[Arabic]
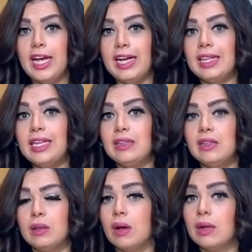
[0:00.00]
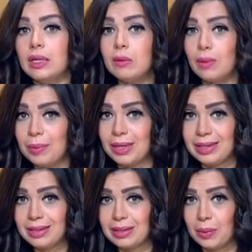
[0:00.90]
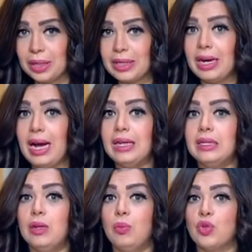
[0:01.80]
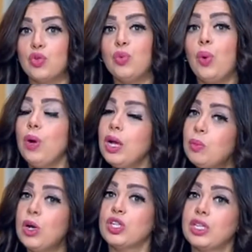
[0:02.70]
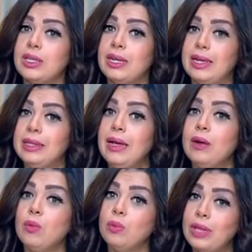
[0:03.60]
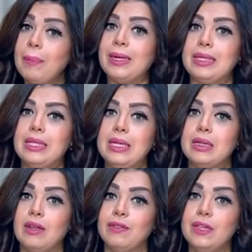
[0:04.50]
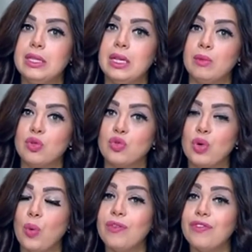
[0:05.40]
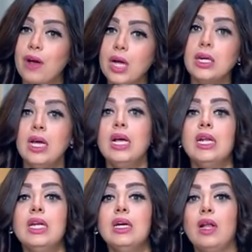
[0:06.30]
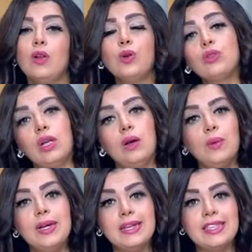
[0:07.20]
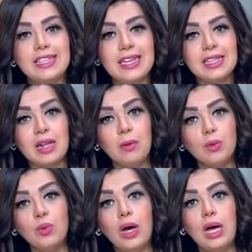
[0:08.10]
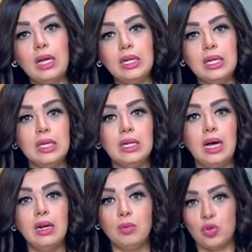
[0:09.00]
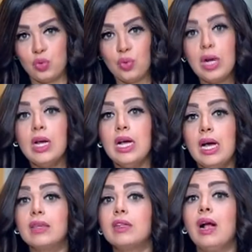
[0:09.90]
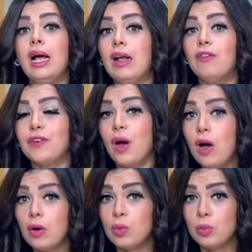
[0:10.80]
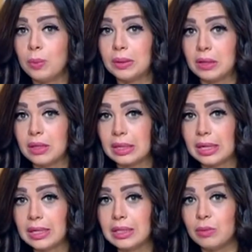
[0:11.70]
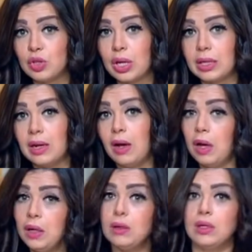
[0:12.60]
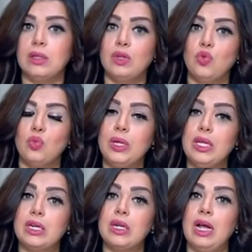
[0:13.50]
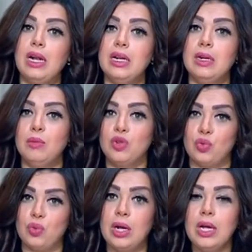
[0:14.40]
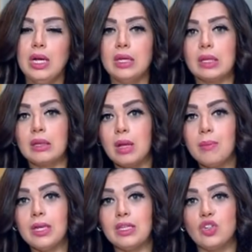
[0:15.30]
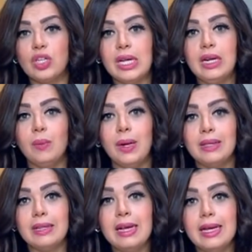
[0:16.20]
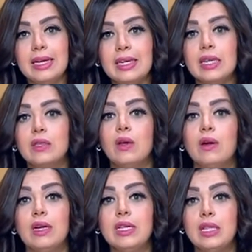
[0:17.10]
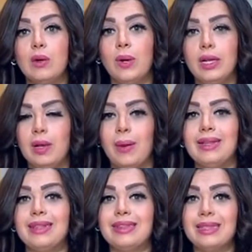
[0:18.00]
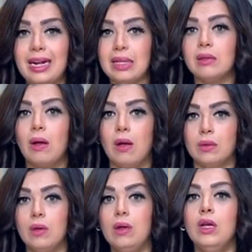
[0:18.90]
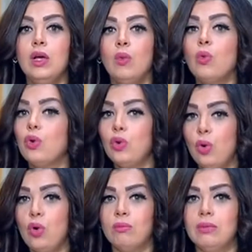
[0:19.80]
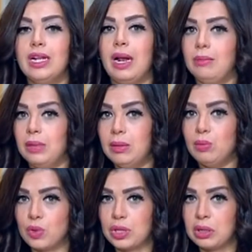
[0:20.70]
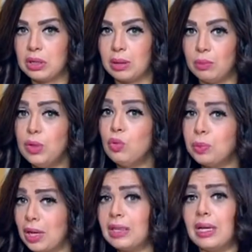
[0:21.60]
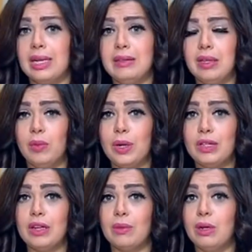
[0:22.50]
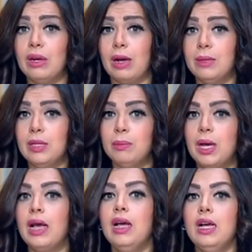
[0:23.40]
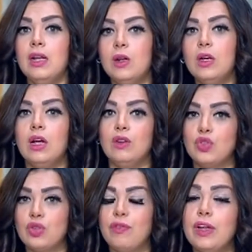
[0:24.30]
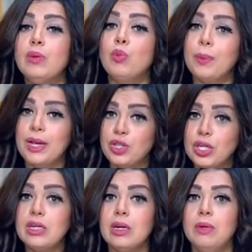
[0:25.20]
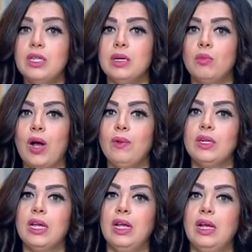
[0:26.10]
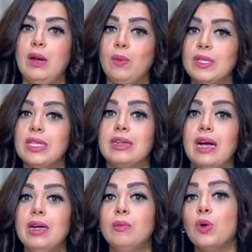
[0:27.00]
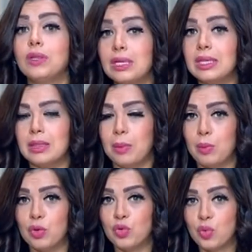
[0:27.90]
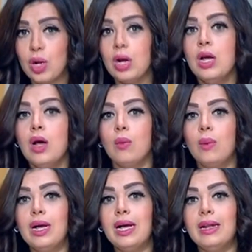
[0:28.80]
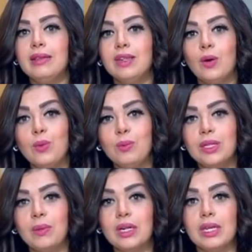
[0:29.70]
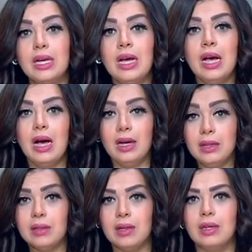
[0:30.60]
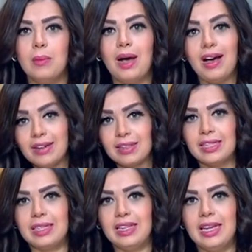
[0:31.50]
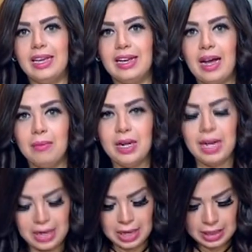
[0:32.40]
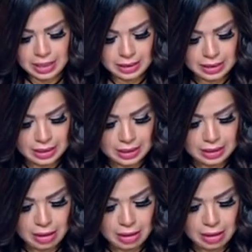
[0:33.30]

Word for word: إعداد تقارير والبيانات الدورية عن المشروع ومؤشرات الأداء ومتابعة سير تنفيذ المشروع وفقا للخطة والسياسة الموضوعة للمشروع اقتراح الأفكار والمبادرات التي من شأنها أيضا تطوير المشروع تتضمن تشكيل الوحدة آه، اختيار رئيس للوحدة وعدد ثلاث أعضاء وكلهم من العاملين بوزارة التموين وبتخضع هذه الوحدة الوحده والعاملين بها للاشراف المباشر من معاون آه، الوزير المختص بالمشروع والذي يقوم بدوره ايضا بعرض نتائج اعمالها على السيد